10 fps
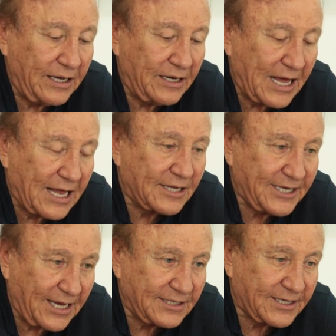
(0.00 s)

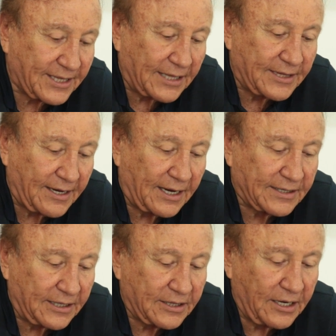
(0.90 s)
inercia
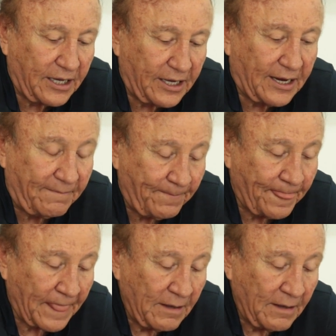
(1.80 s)
estática que tenía